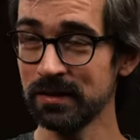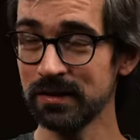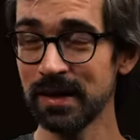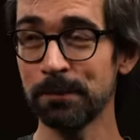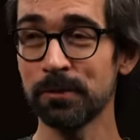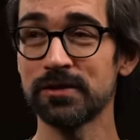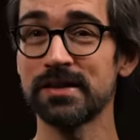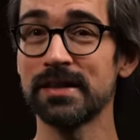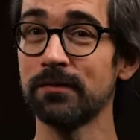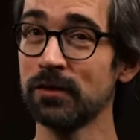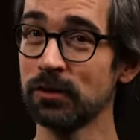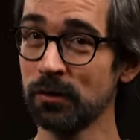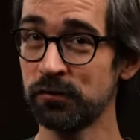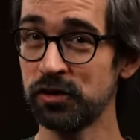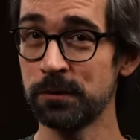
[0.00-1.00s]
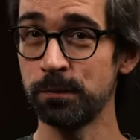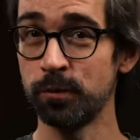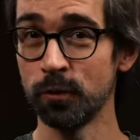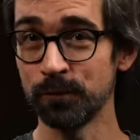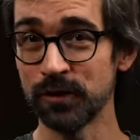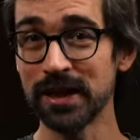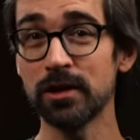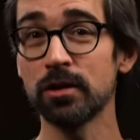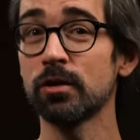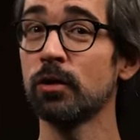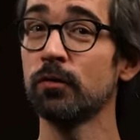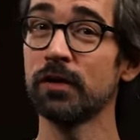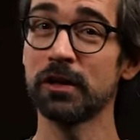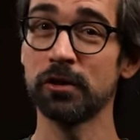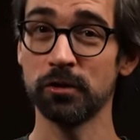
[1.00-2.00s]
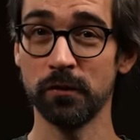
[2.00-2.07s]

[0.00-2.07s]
na podstawie dowcipu dialogowego,